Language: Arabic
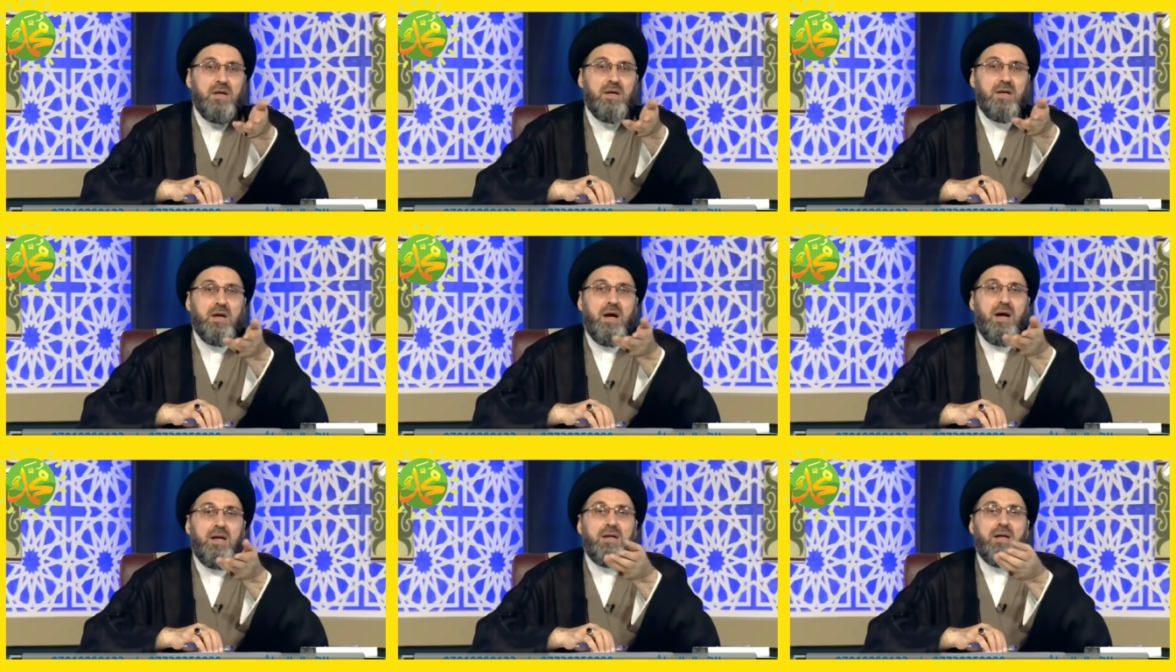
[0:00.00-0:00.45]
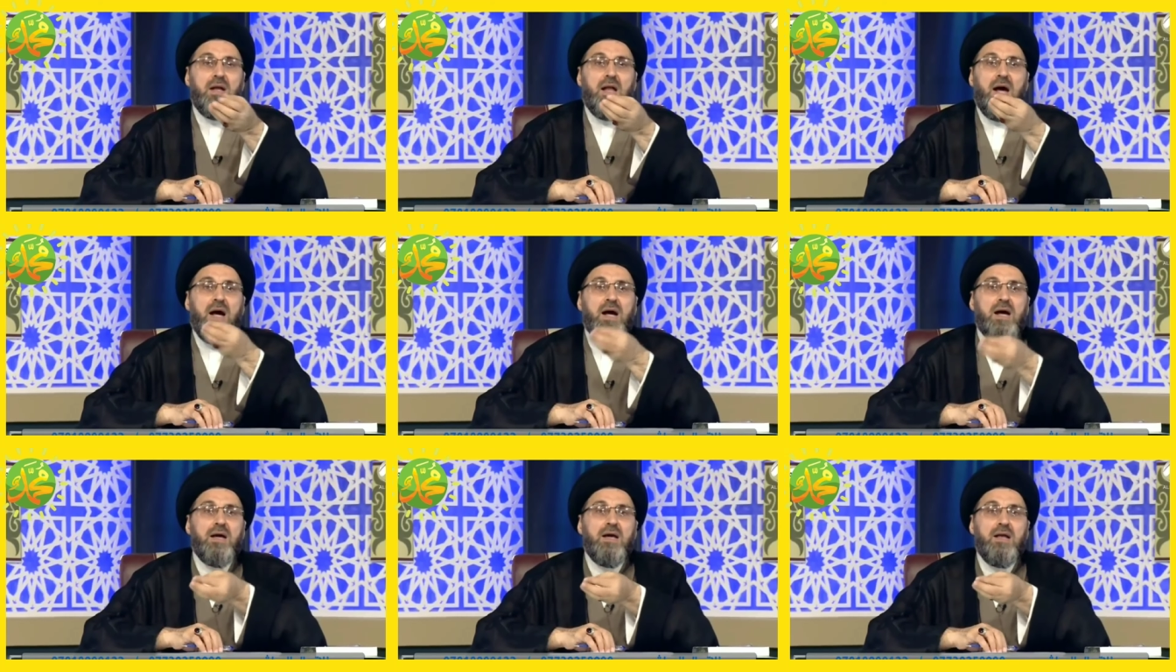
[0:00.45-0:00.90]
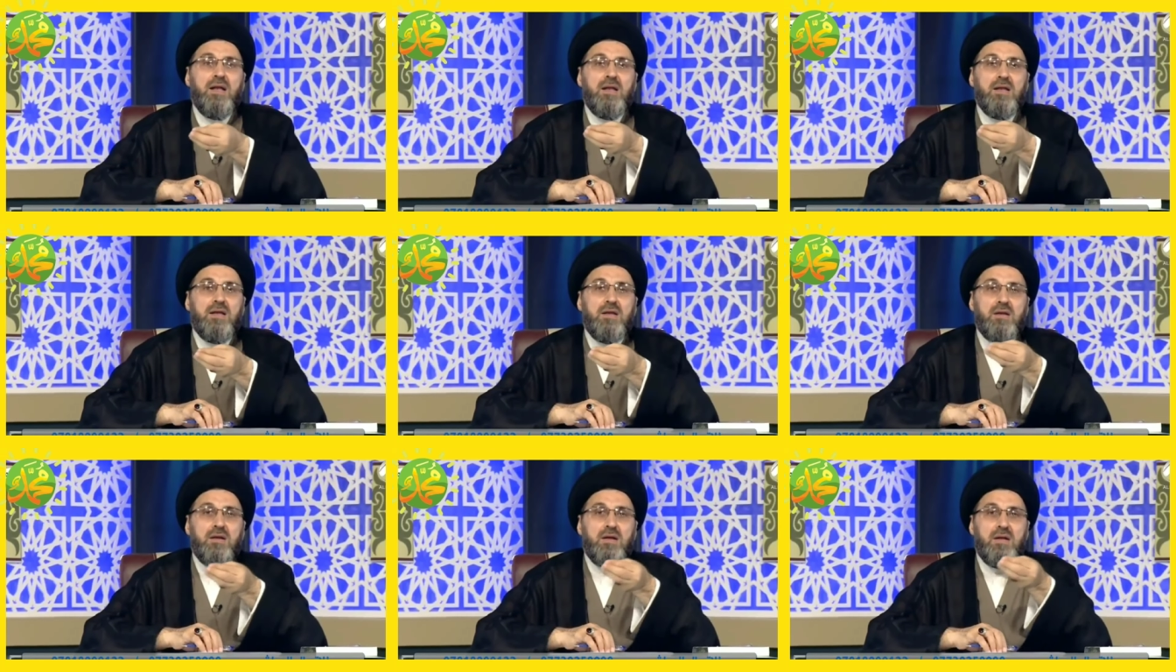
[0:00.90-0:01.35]
يعني العقل
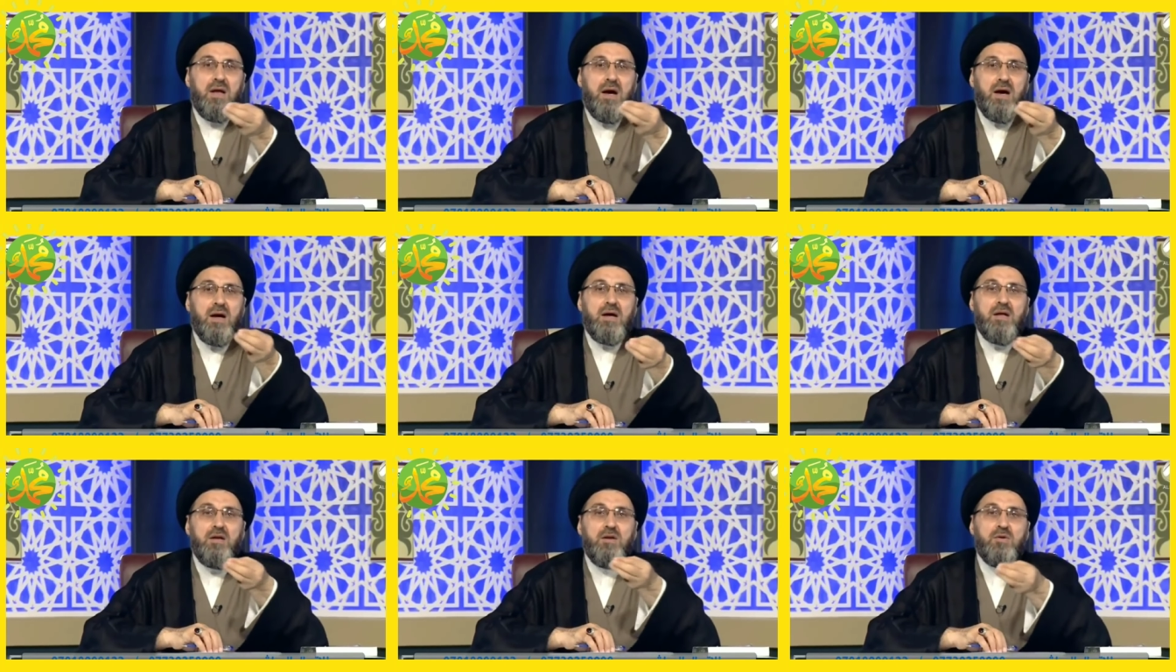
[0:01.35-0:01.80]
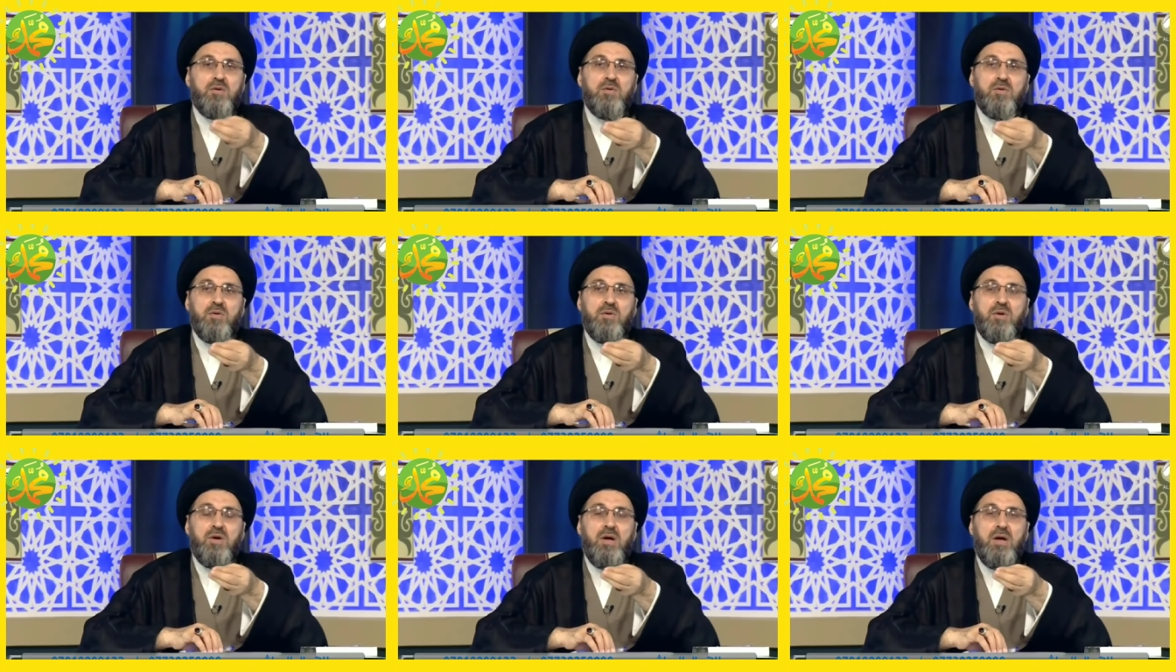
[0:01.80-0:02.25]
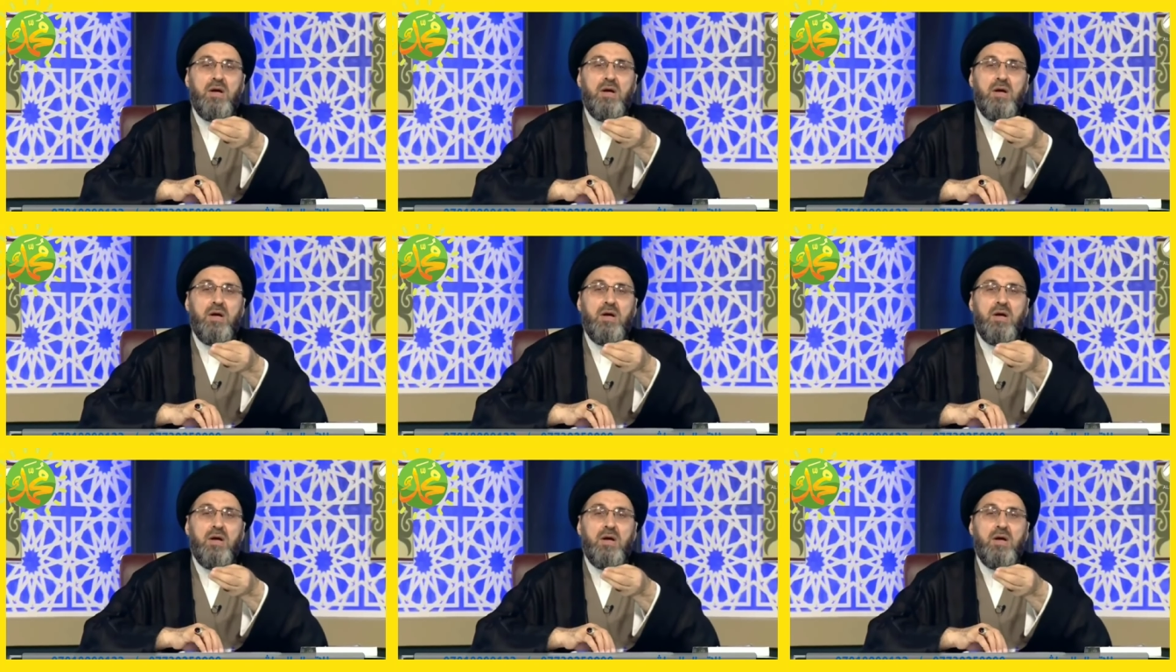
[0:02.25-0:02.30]
العقل يقول